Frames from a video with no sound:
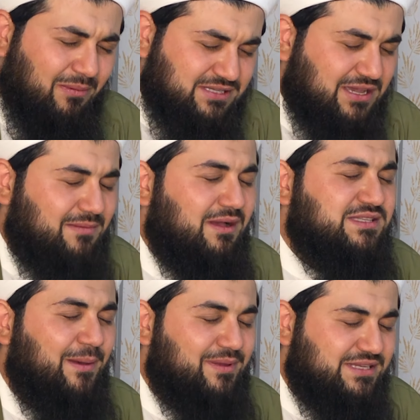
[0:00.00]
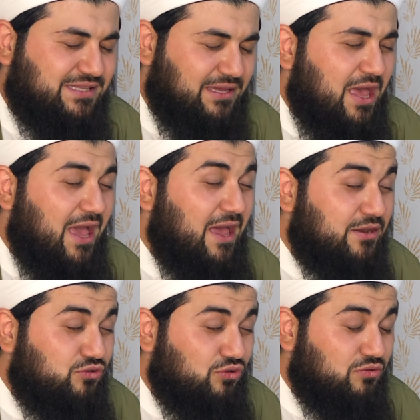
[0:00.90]
Namaza kılmak sabır ister.
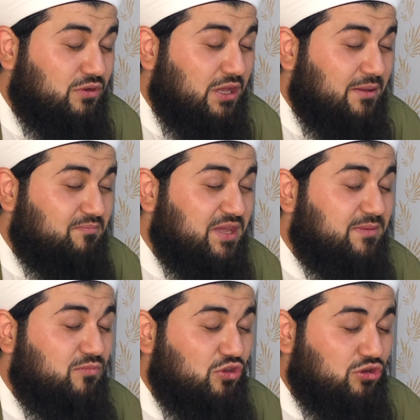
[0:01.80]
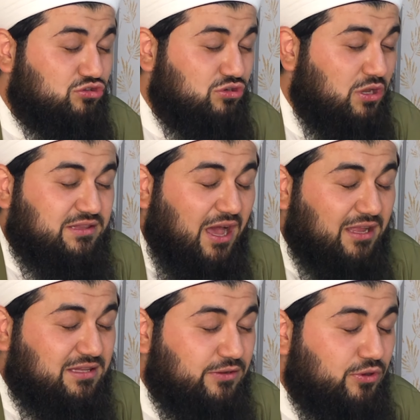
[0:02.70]
Her gün bitmiyor
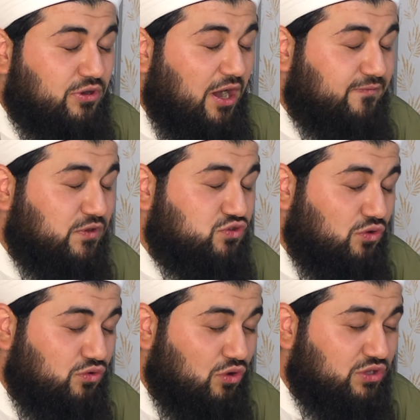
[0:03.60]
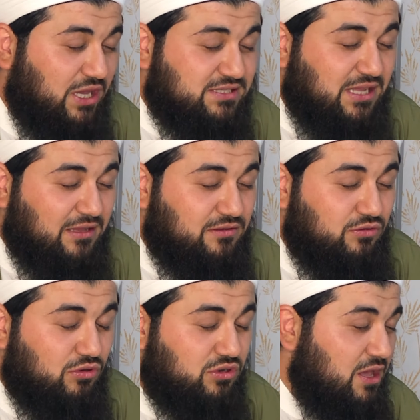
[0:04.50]
tatili yok, hafta sonu yok, yaz
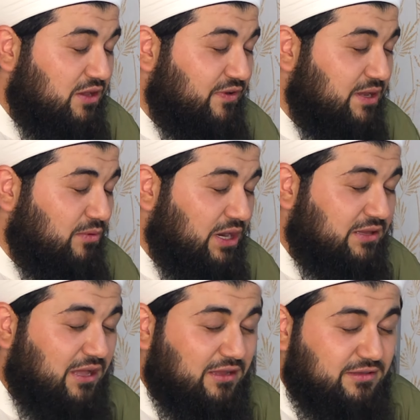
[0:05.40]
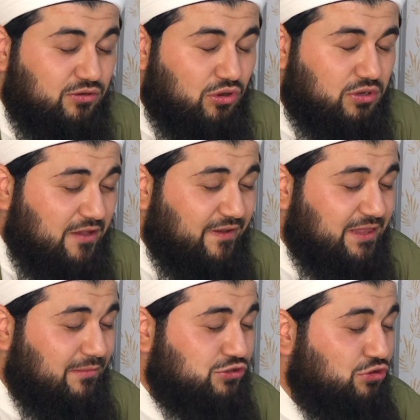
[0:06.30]
tatili yok, efendim ara tatili yok,
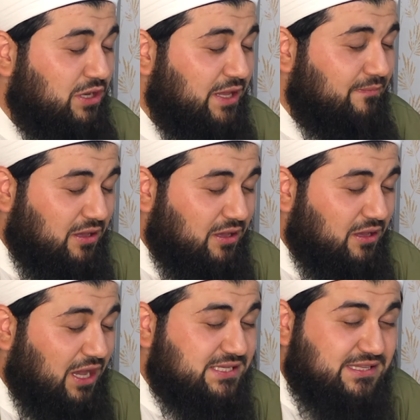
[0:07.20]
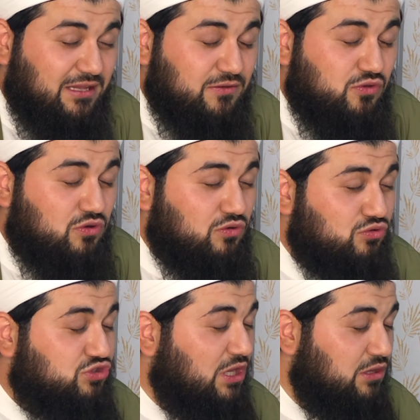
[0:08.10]
efendime söyleyeyim. E, hastalığı yok,
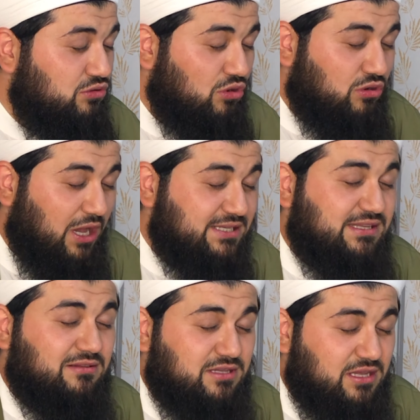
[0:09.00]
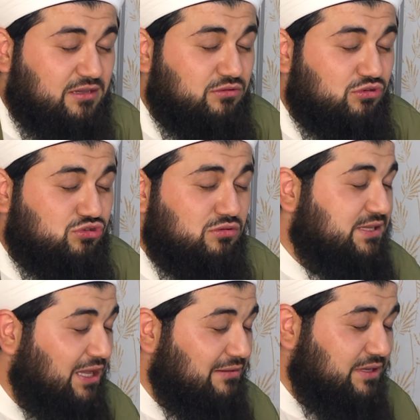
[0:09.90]
ustalığı yok. Hastalıkta da kılıyorsun,
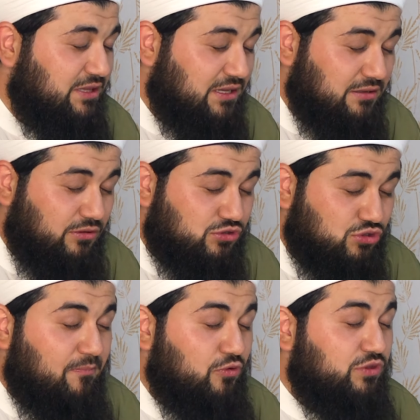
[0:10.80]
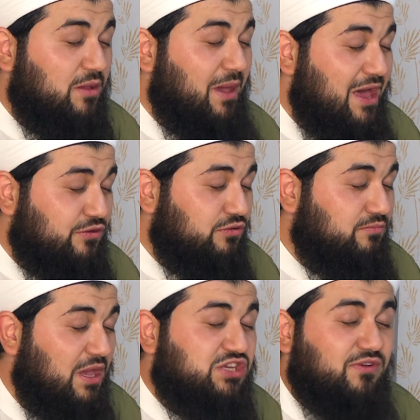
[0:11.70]
sağlamken de kılıyorsun. Günde her
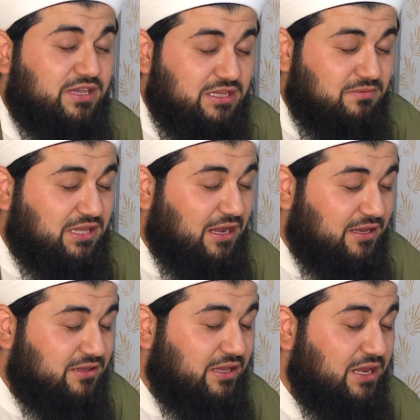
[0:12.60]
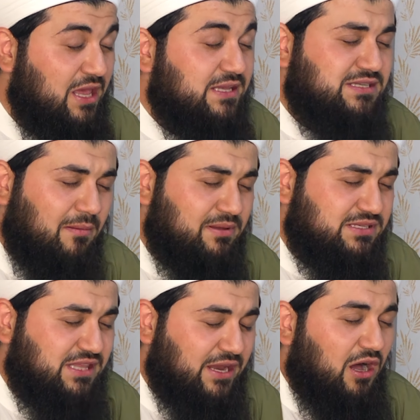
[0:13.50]
gün beş vakit bir tane değil. Sabır
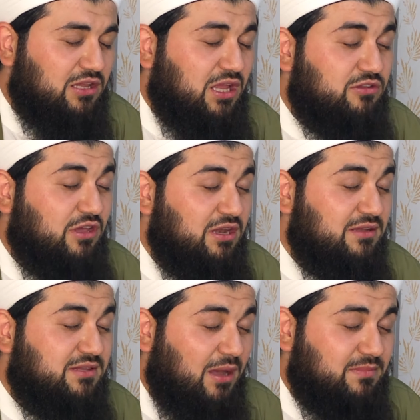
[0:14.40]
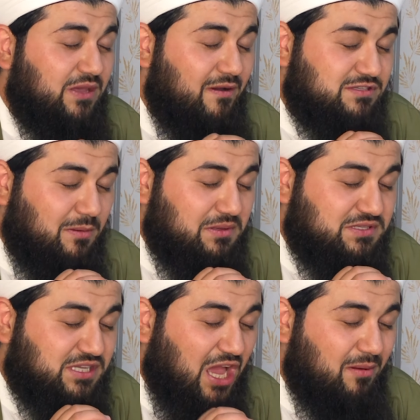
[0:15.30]
ister. allah Teala tam devam sabah
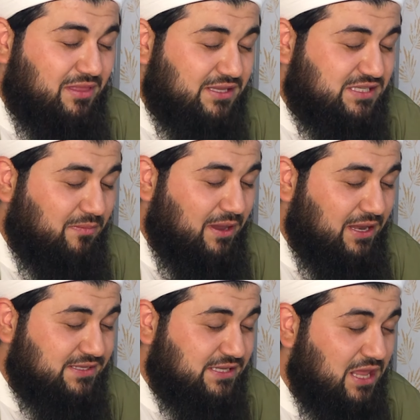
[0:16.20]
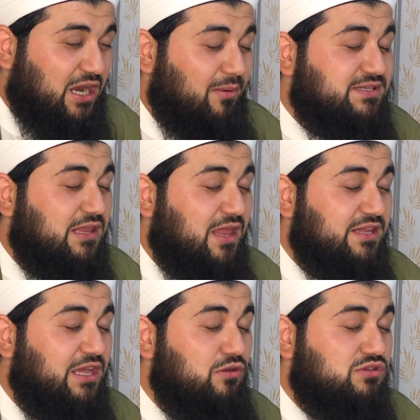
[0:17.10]
istikamet nasip eylesin. Amin. Ramazanlar
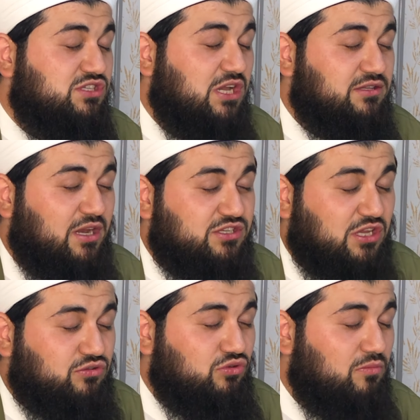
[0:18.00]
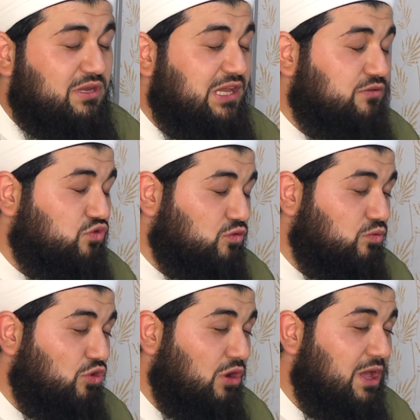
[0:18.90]
geliyor, sıcaklara çatıyor, millet
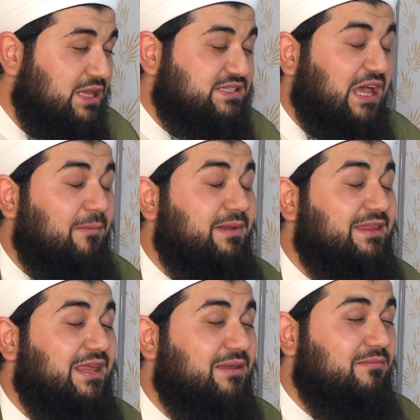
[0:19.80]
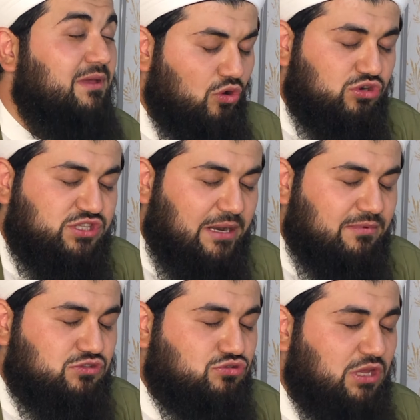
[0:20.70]
tutmuyor. Sabredelim.
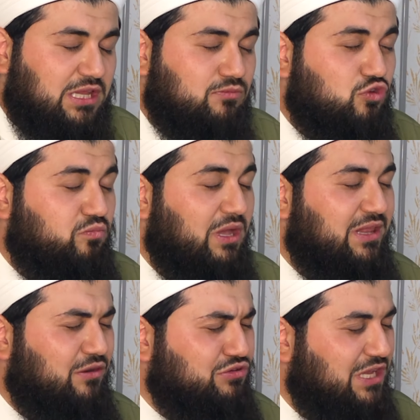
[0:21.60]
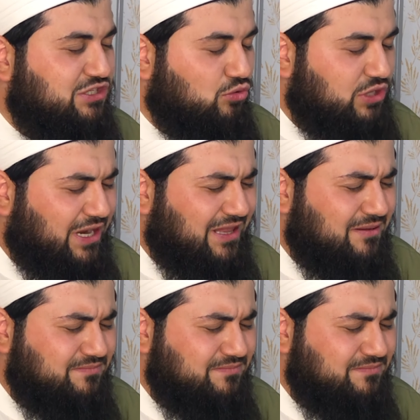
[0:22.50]
Oruçlarımızı tutalım, tutmayanları güzelce uyaralım.